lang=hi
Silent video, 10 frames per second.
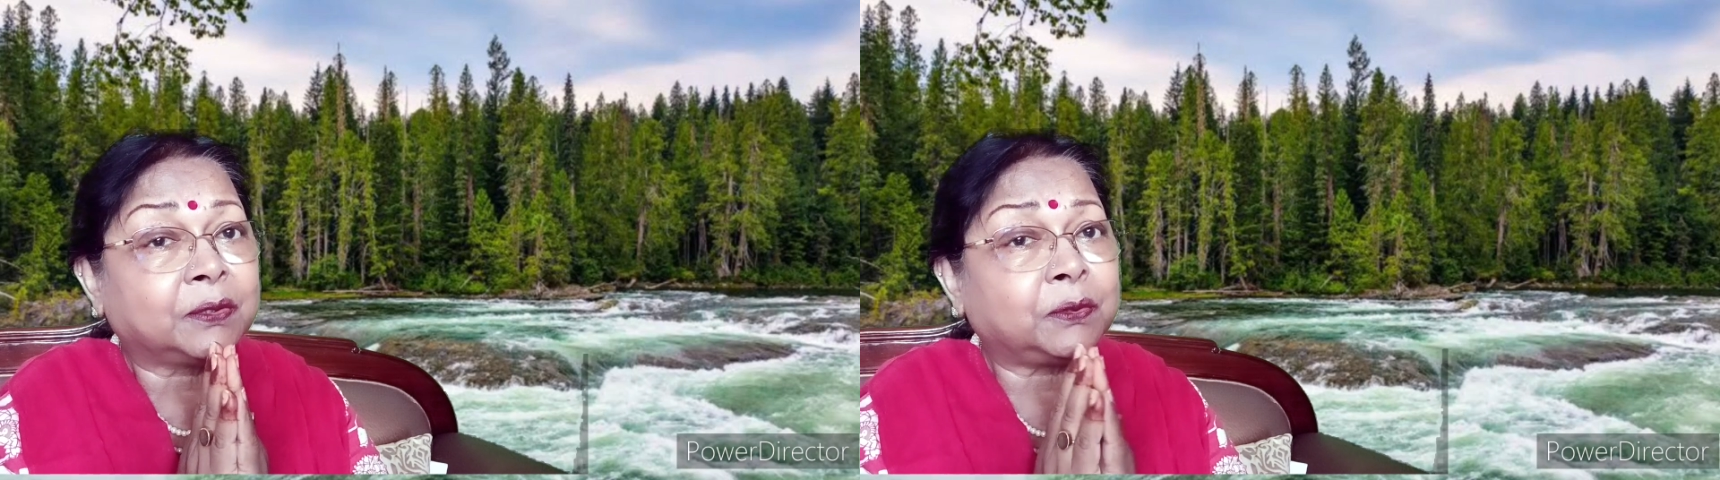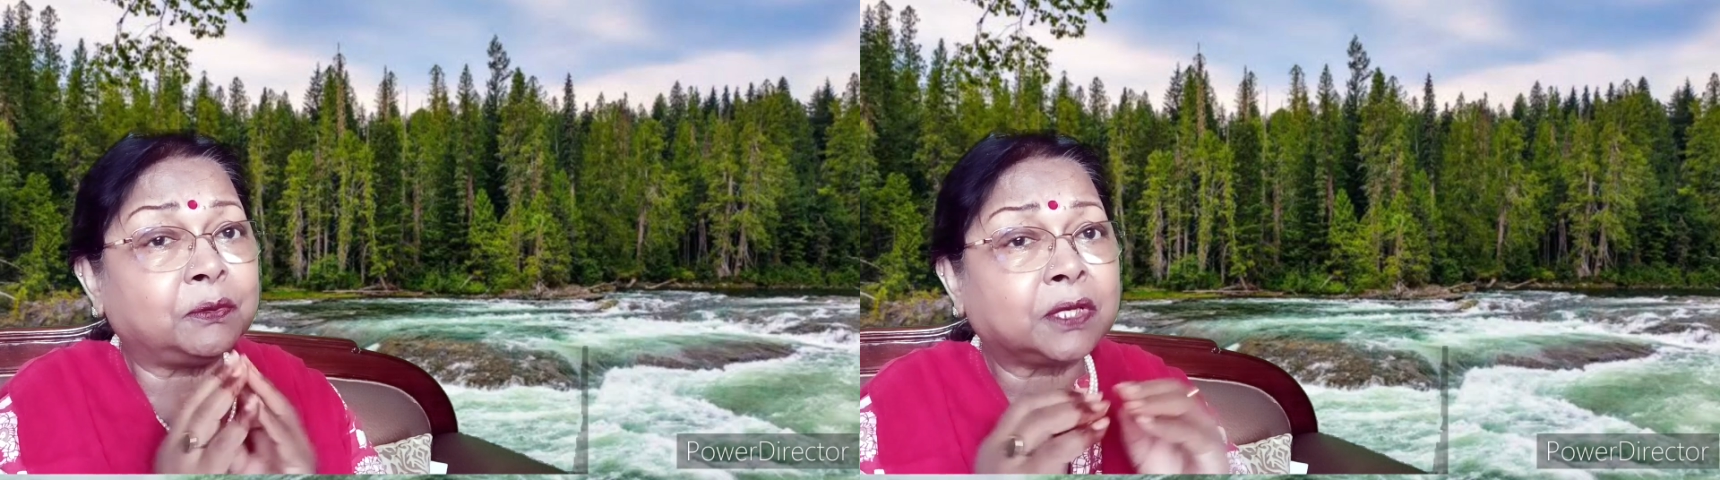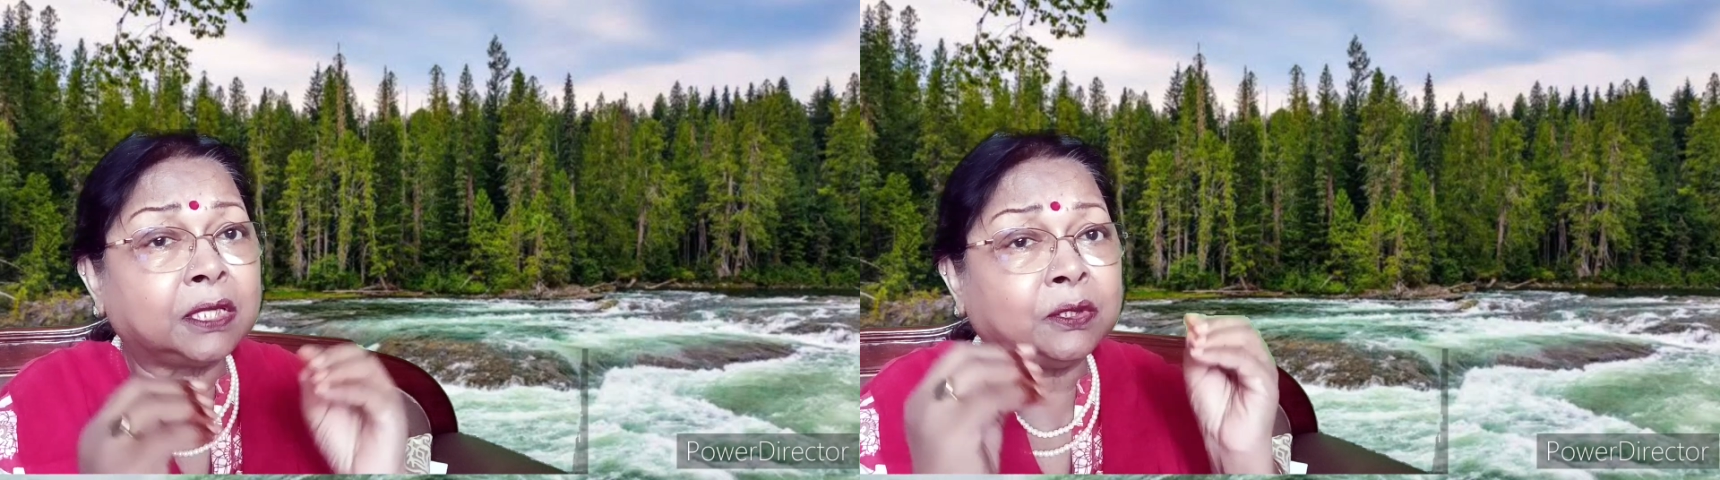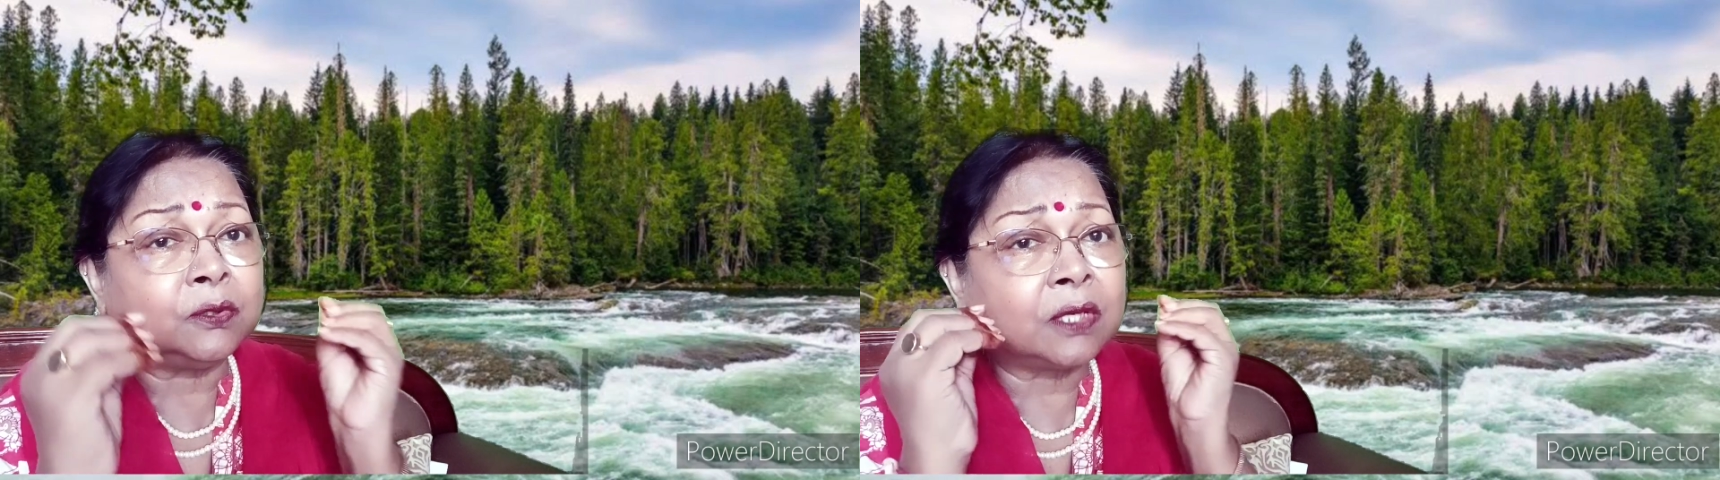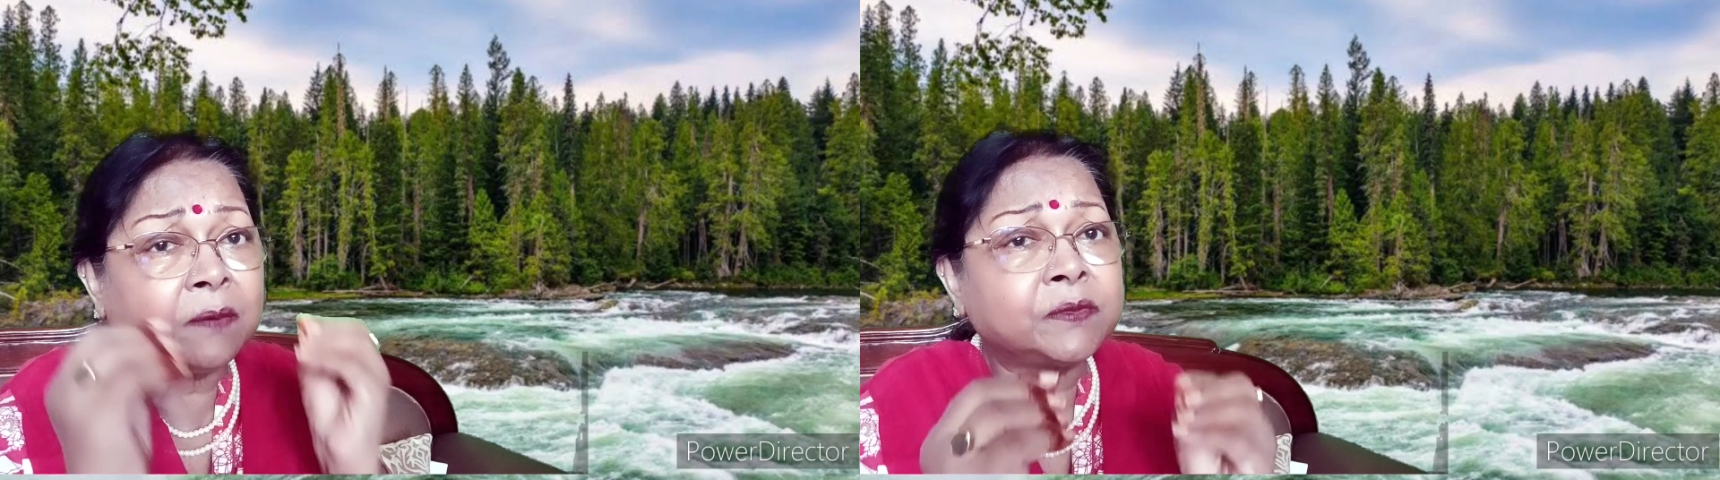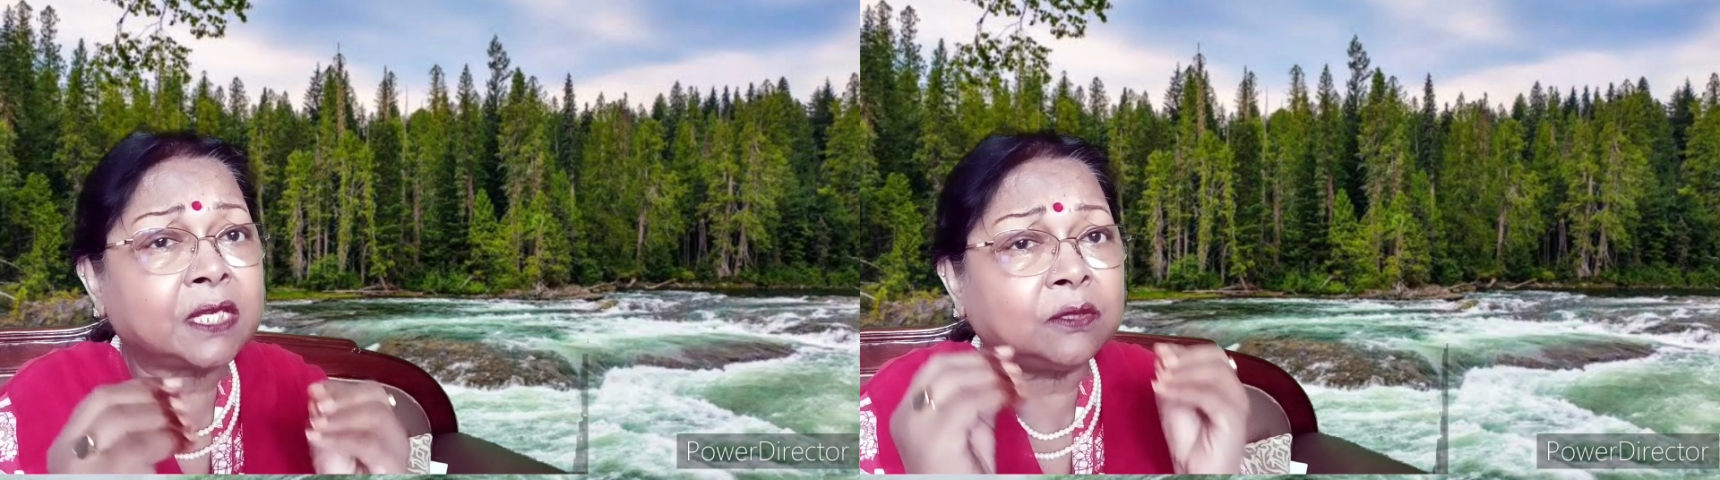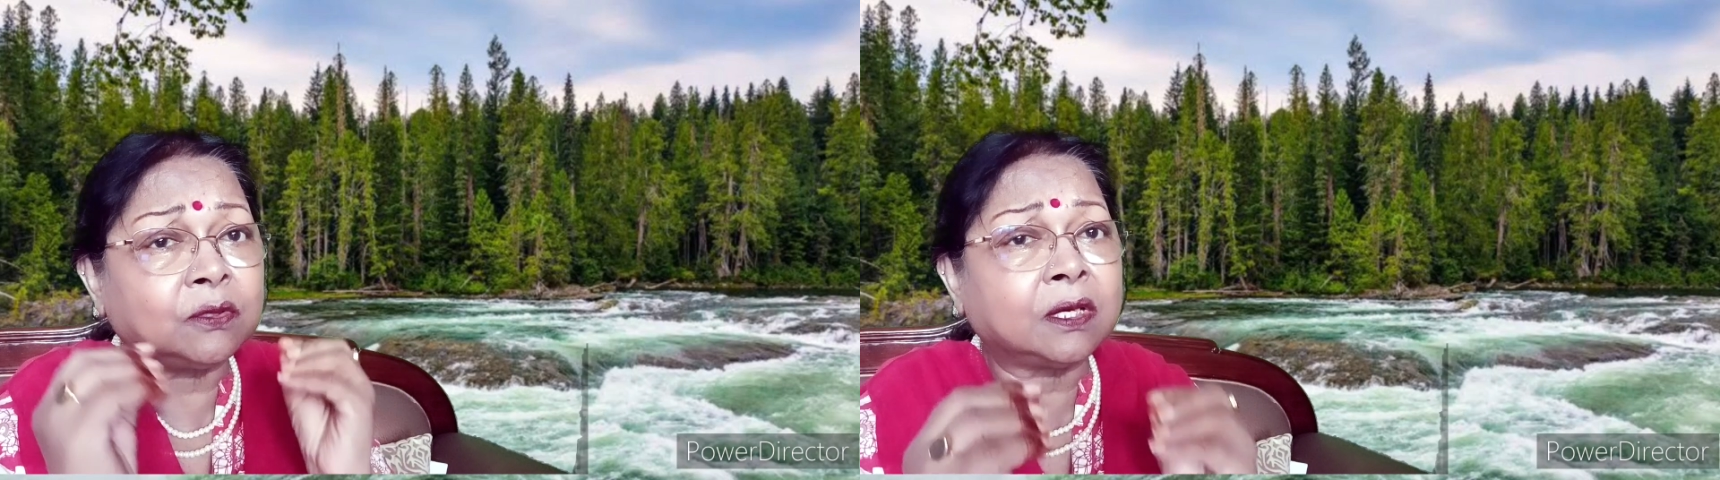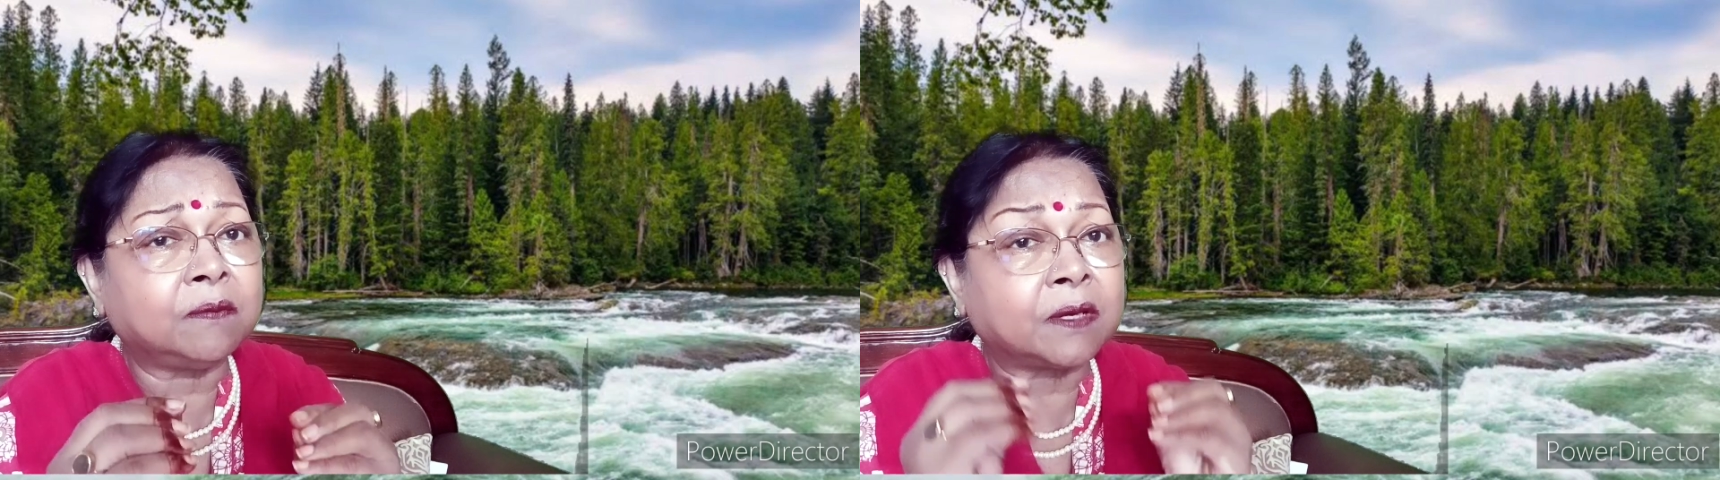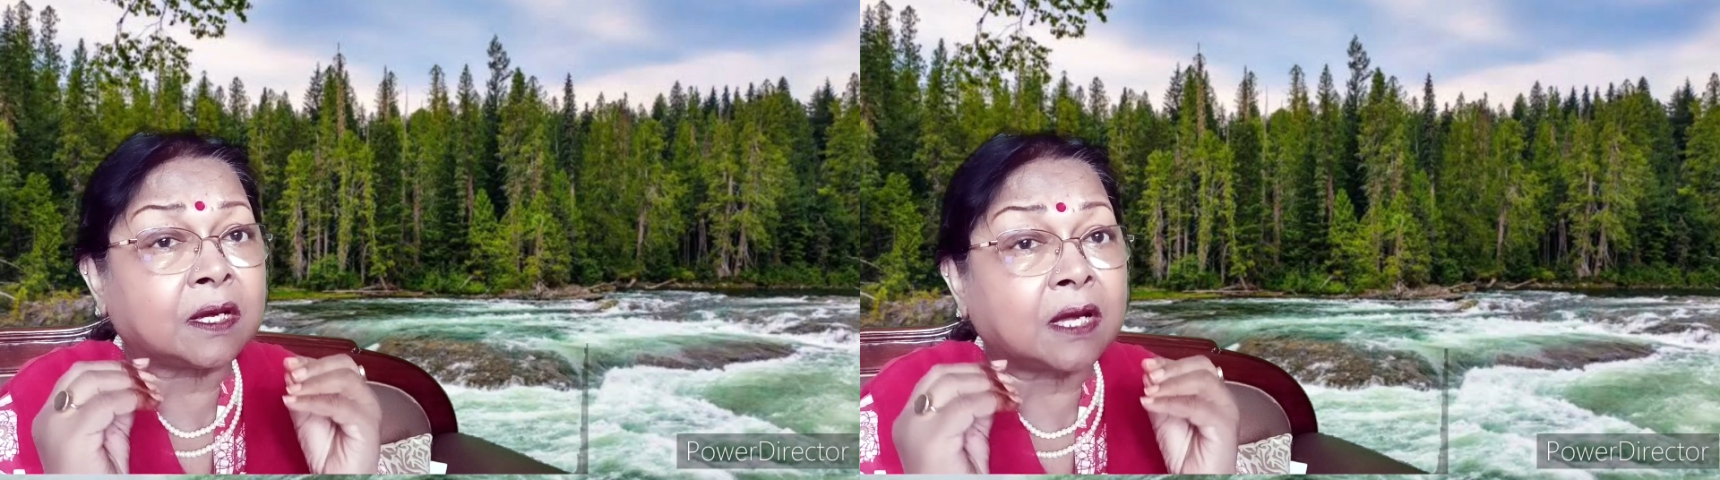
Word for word: तो उनका दुर्गम से दुर्गम